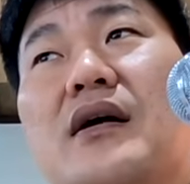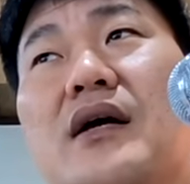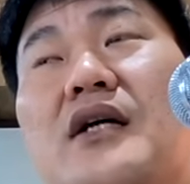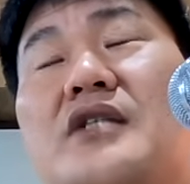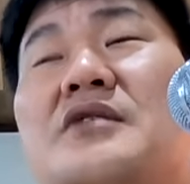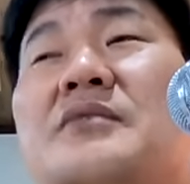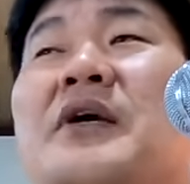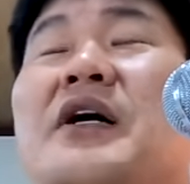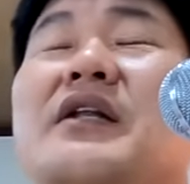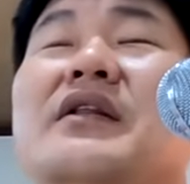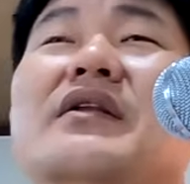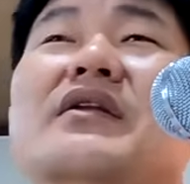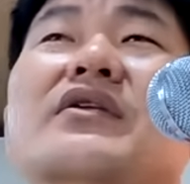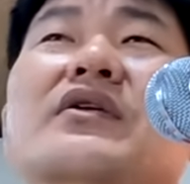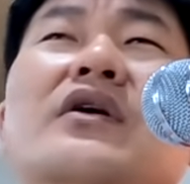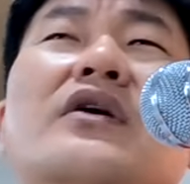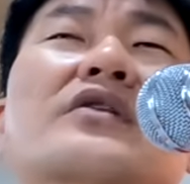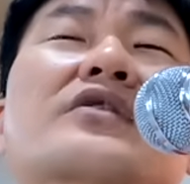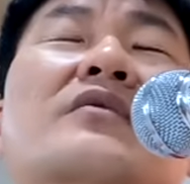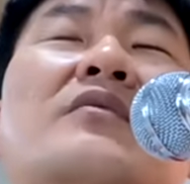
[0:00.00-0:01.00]

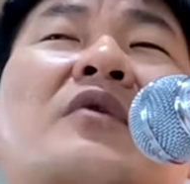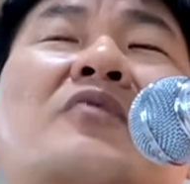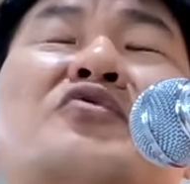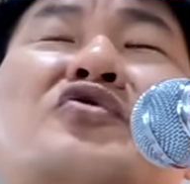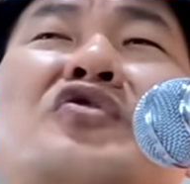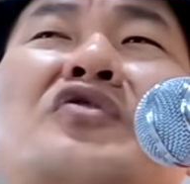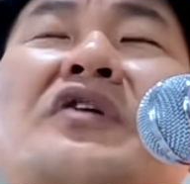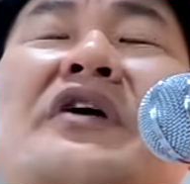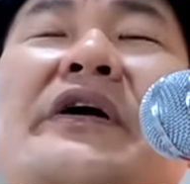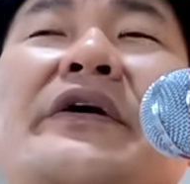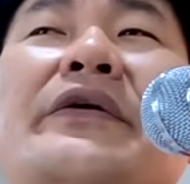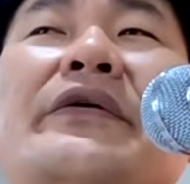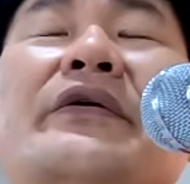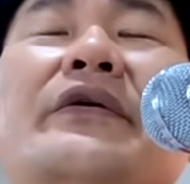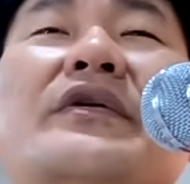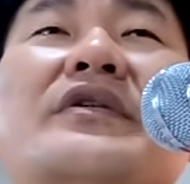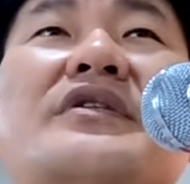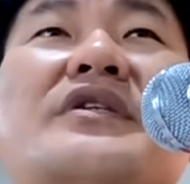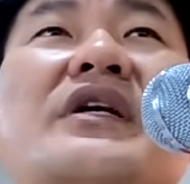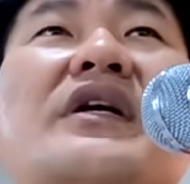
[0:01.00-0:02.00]
하지만 여기서 멈출까요?
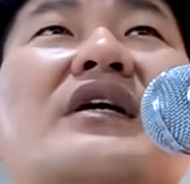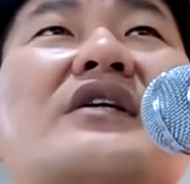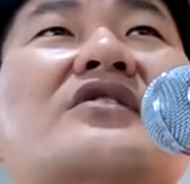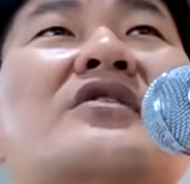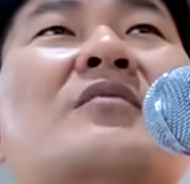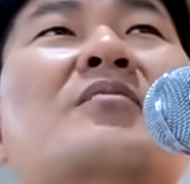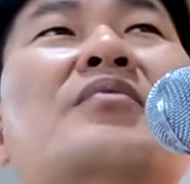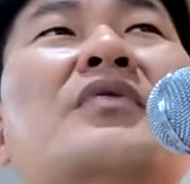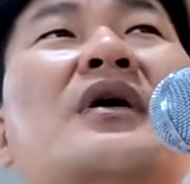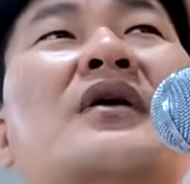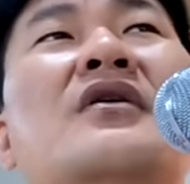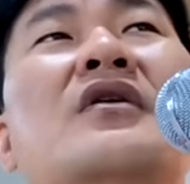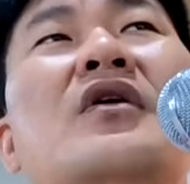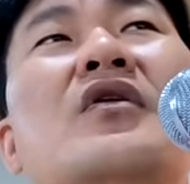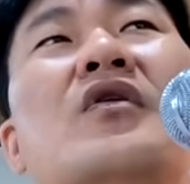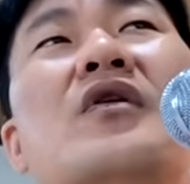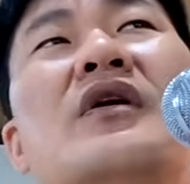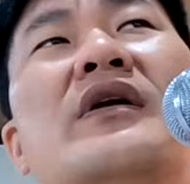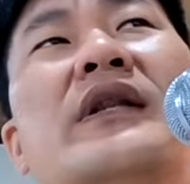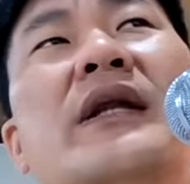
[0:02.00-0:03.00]
제가 선포하는
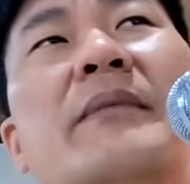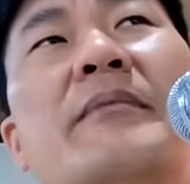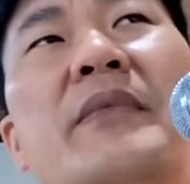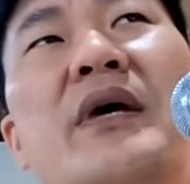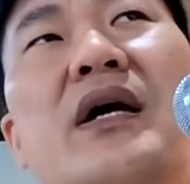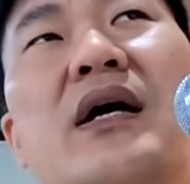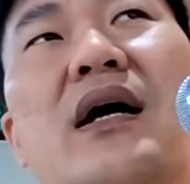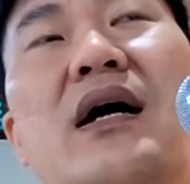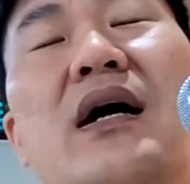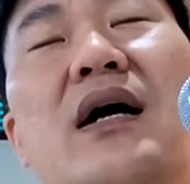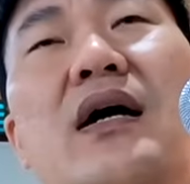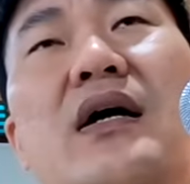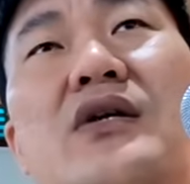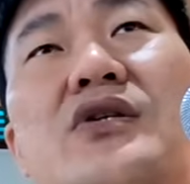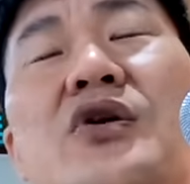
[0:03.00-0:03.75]
걸로 끝납니까?